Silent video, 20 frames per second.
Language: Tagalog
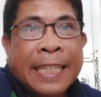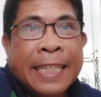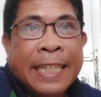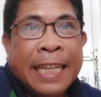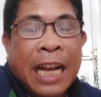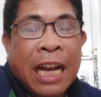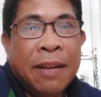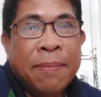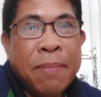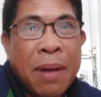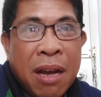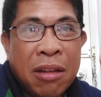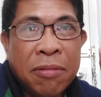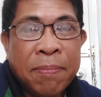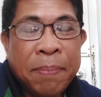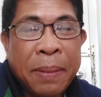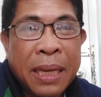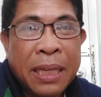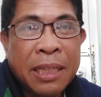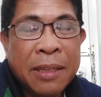Ang
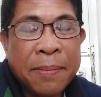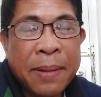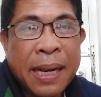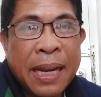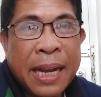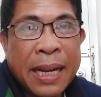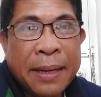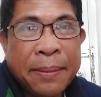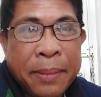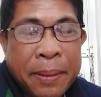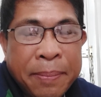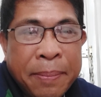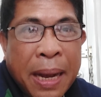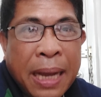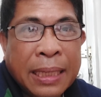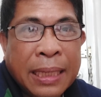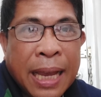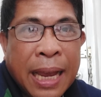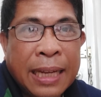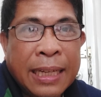mouthpiece mga
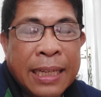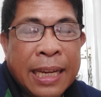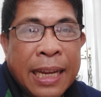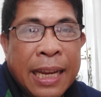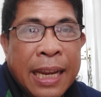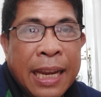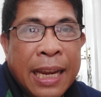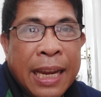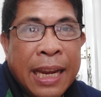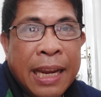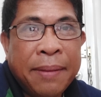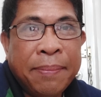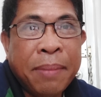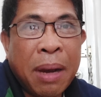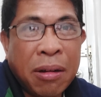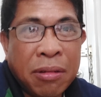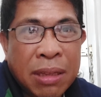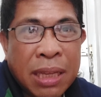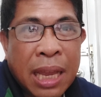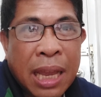kababayan ni
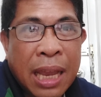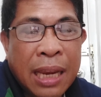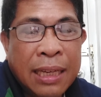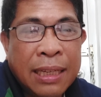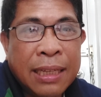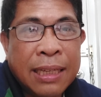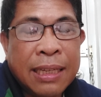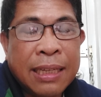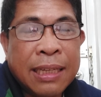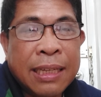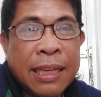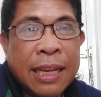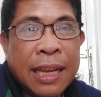Maudigs,